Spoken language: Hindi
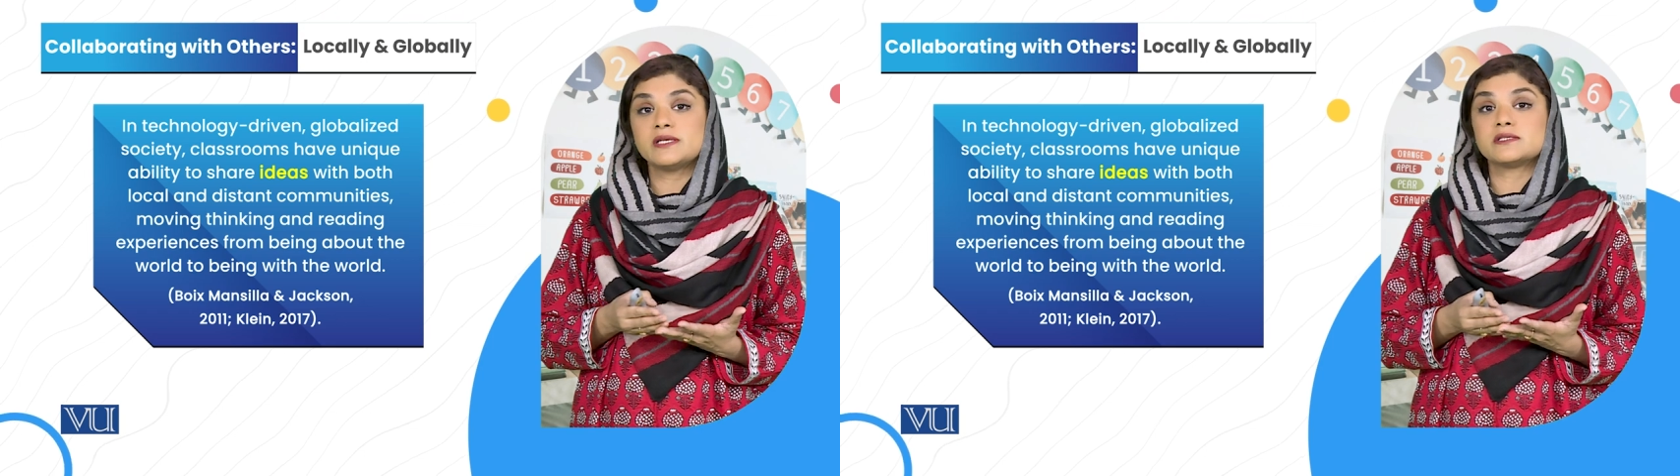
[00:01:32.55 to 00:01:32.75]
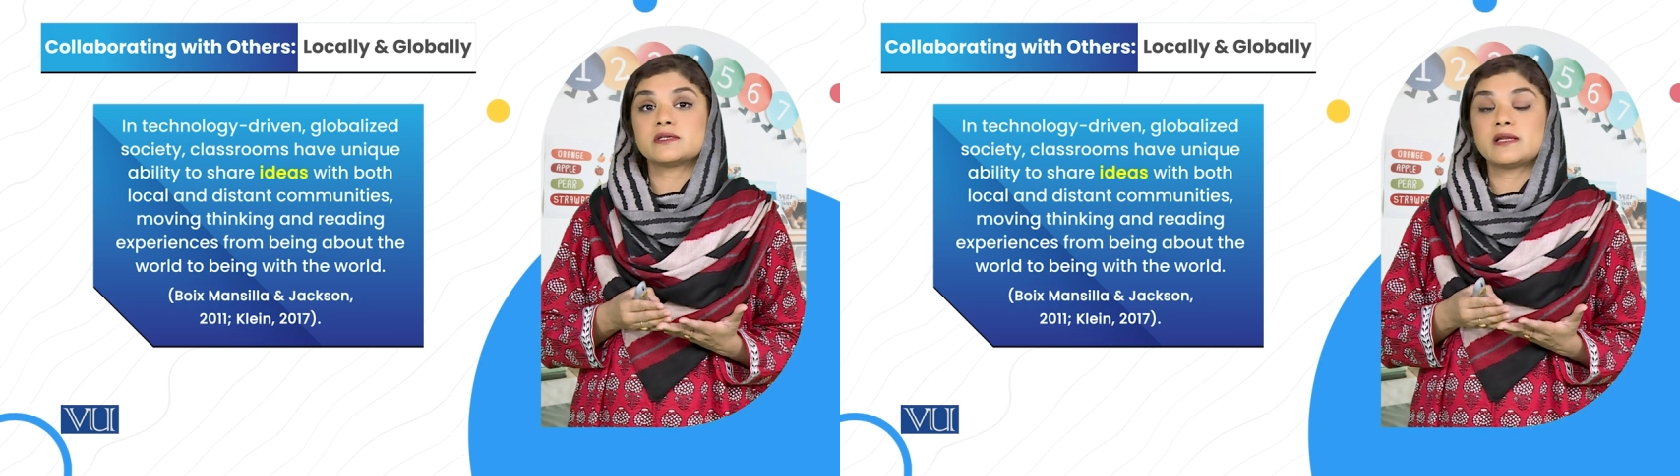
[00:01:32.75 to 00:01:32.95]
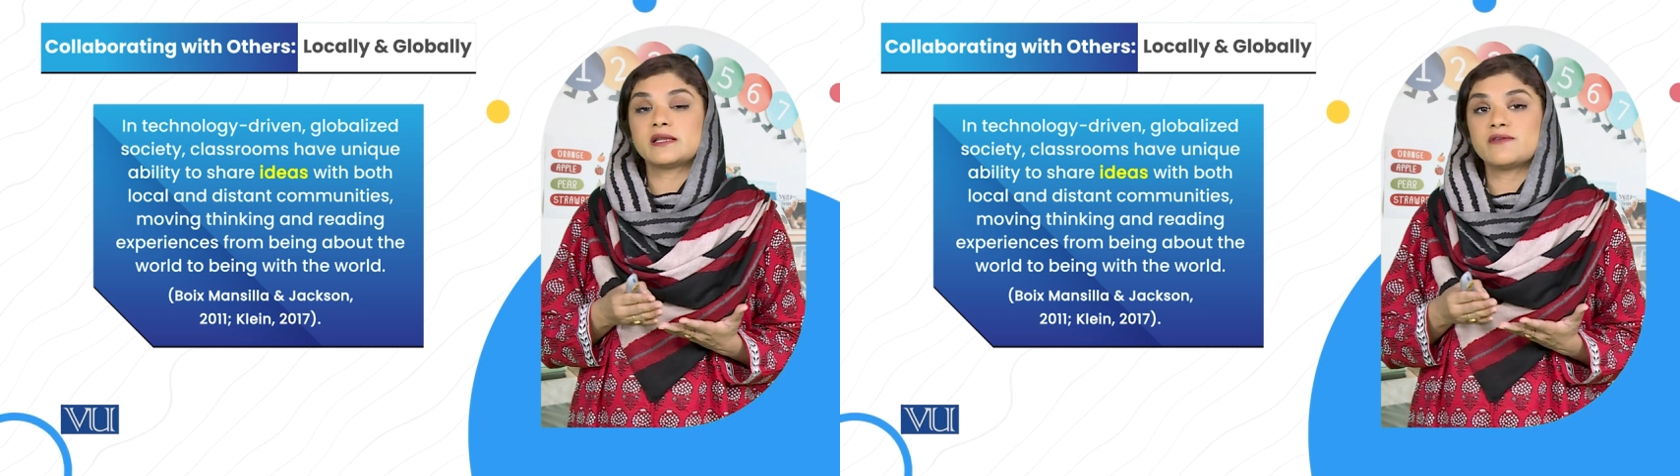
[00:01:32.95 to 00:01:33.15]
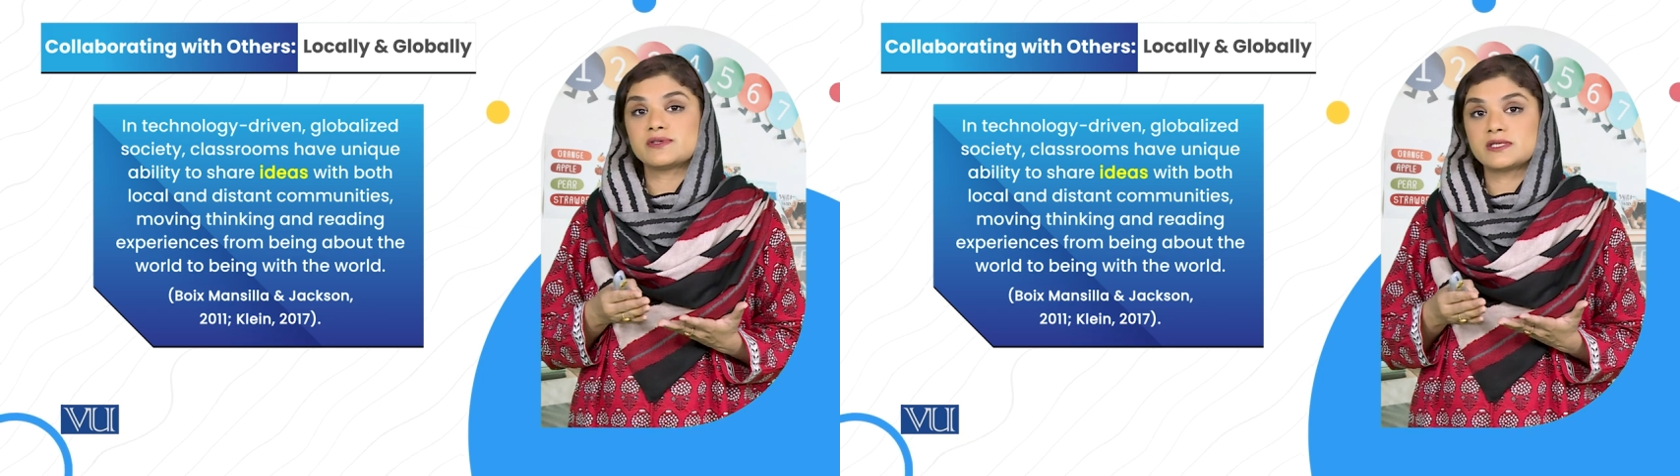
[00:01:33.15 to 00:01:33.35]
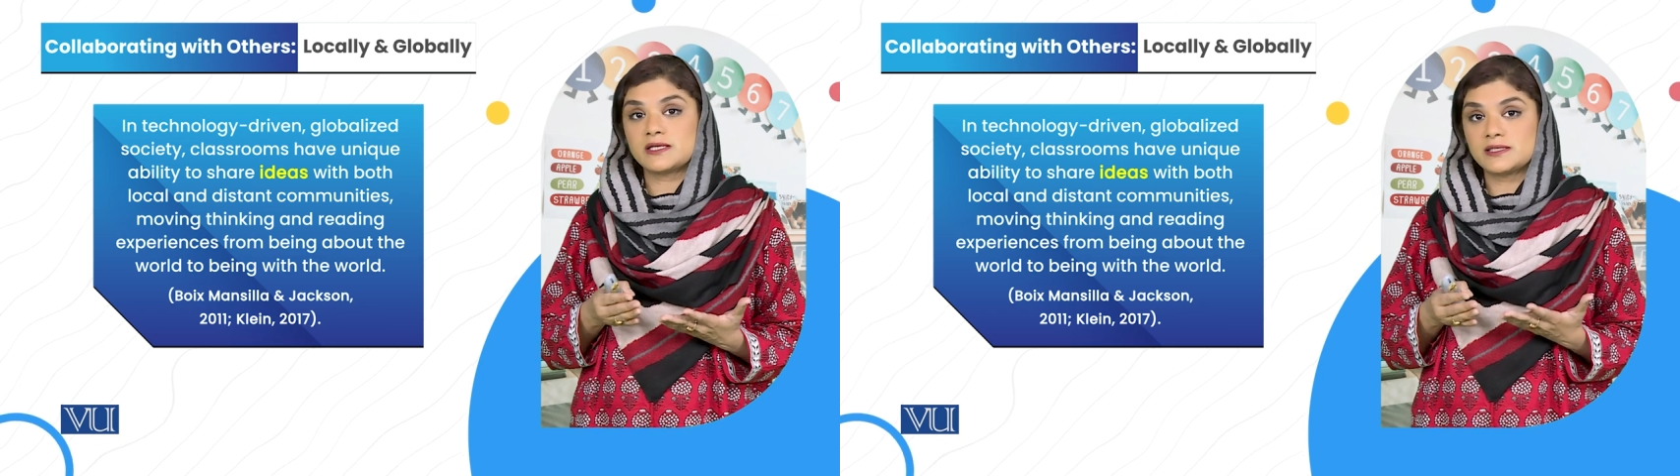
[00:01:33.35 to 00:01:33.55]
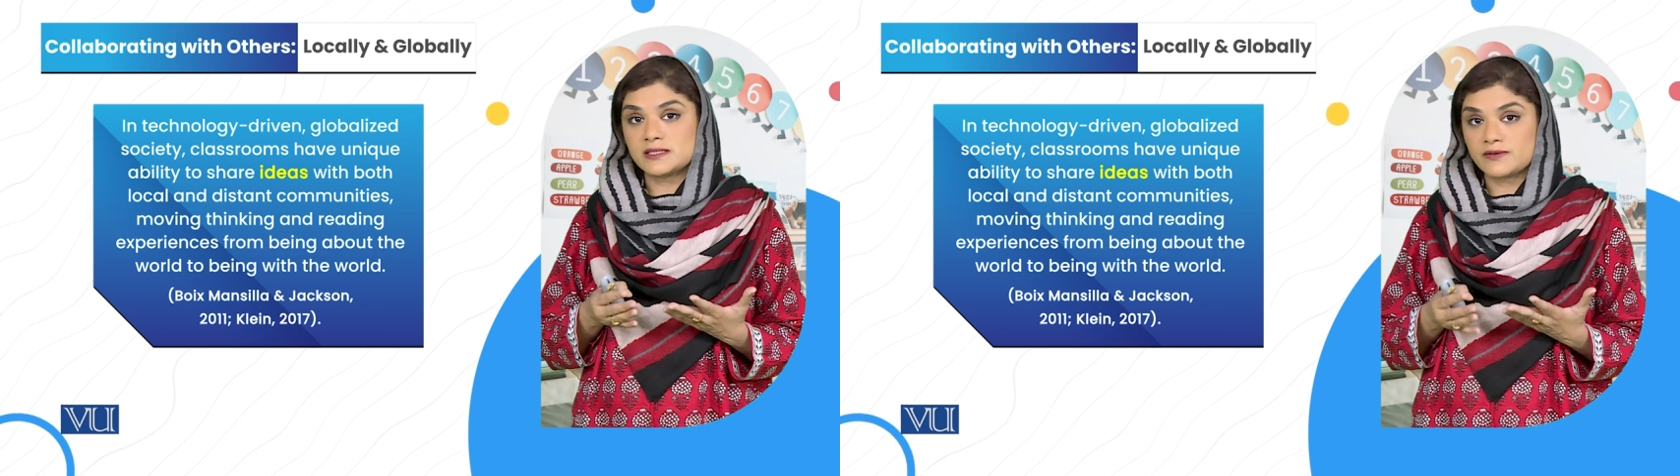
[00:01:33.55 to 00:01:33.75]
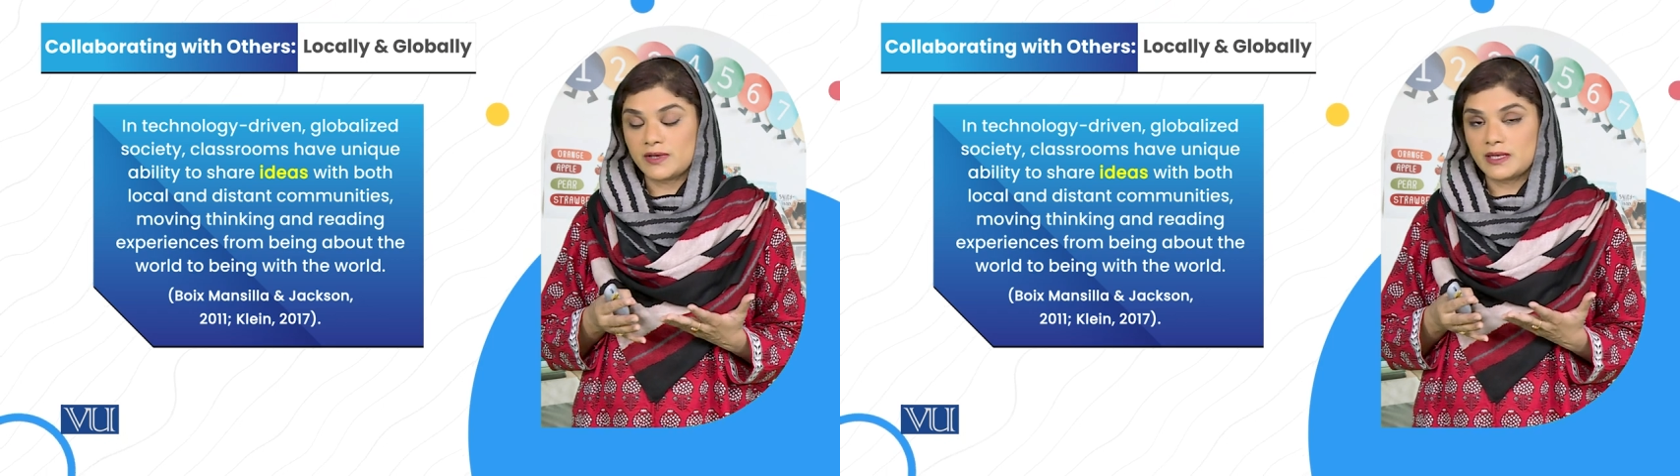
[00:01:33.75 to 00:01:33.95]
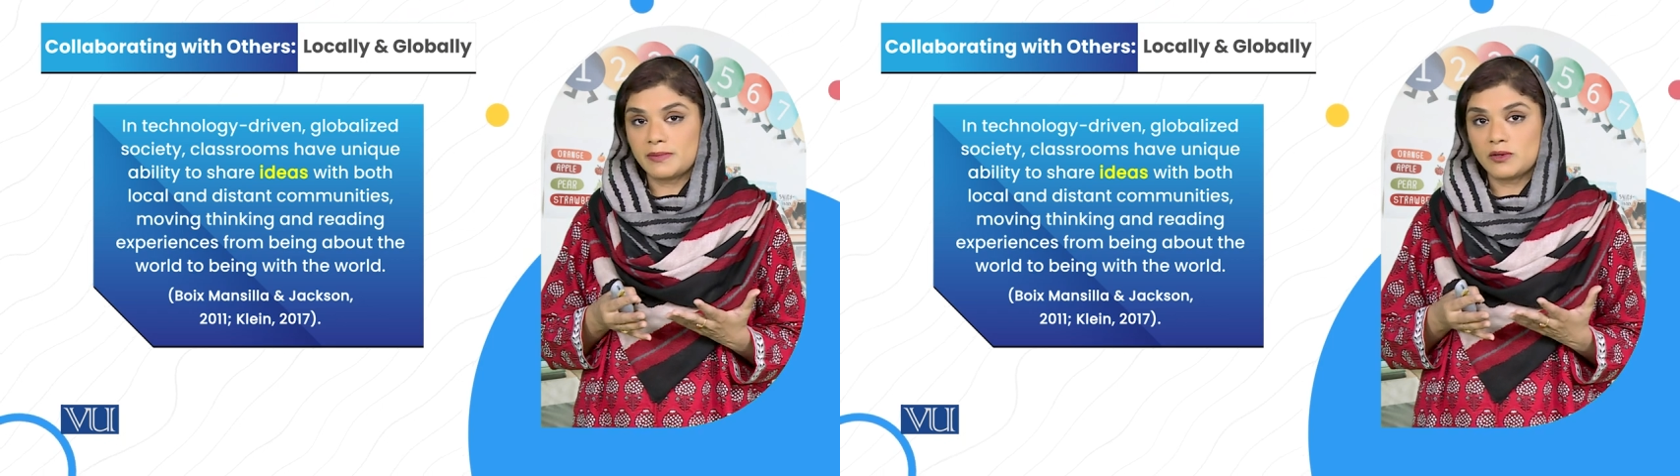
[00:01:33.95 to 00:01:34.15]
इंटरनेट की फैसिलिटीज़
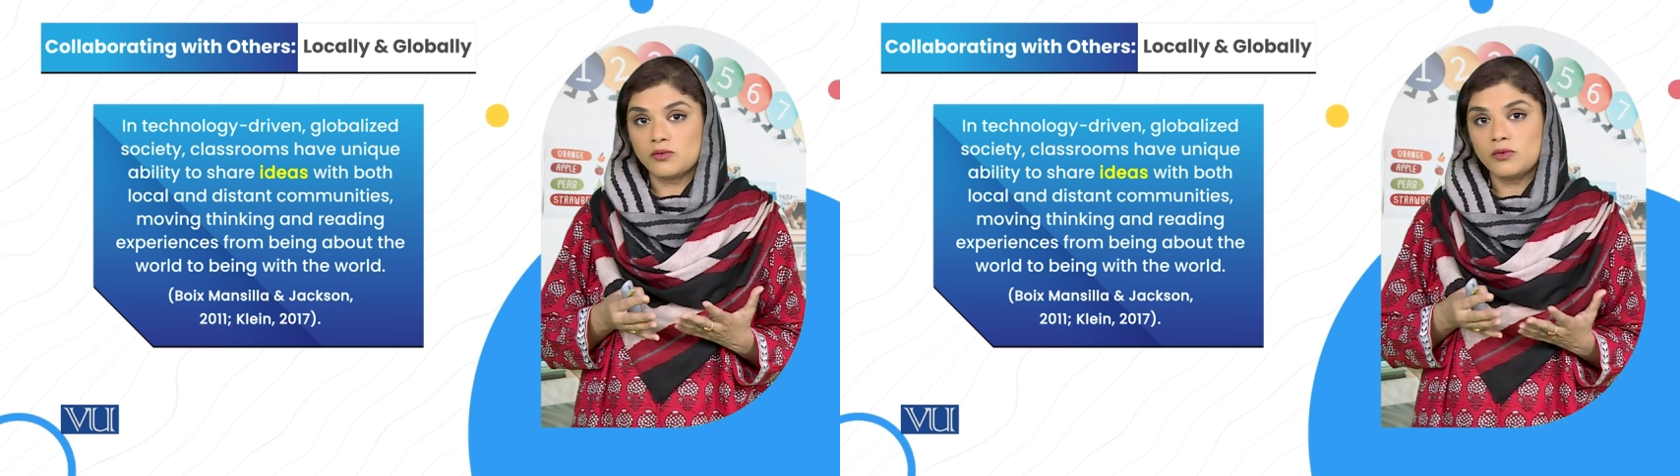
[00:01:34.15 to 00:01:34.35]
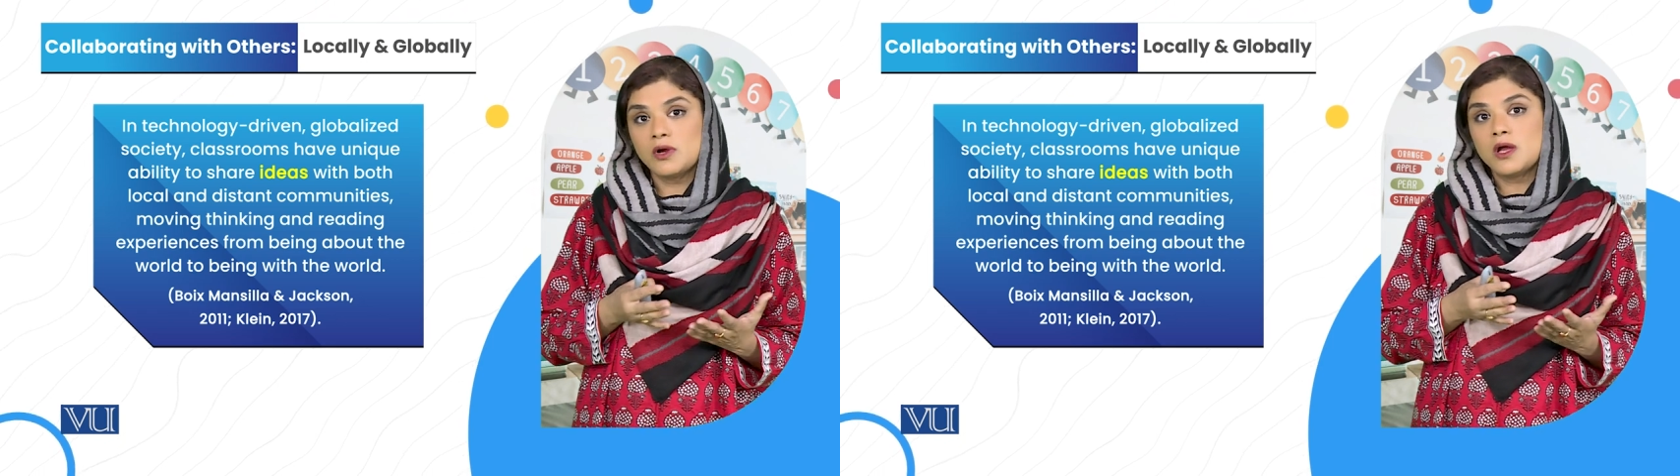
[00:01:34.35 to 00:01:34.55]
अवेलेबल हो